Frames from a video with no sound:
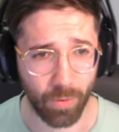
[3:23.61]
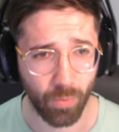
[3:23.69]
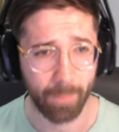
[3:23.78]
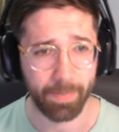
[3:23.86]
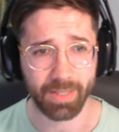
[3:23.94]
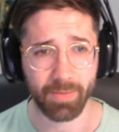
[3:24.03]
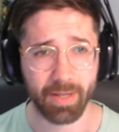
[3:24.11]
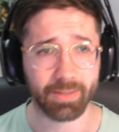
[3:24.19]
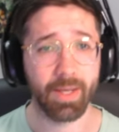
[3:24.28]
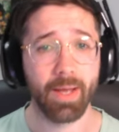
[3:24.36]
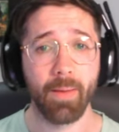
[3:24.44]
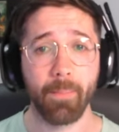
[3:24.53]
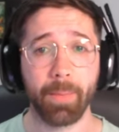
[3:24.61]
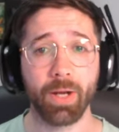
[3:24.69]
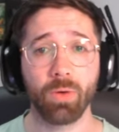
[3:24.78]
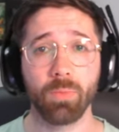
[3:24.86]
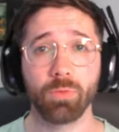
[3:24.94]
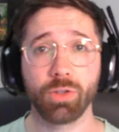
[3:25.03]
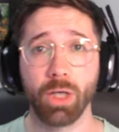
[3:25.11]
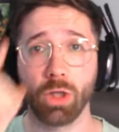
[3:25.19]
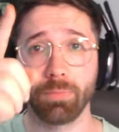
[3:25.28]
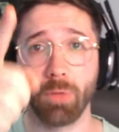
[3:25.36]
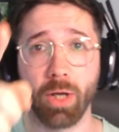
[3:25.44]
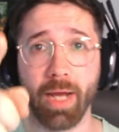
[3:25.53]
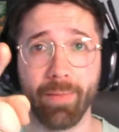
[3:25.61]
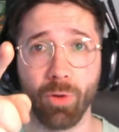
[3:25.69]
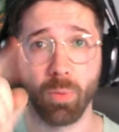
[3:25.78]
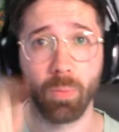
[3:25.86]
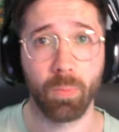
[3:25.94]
guapísimas, pero sigo desbloqueando.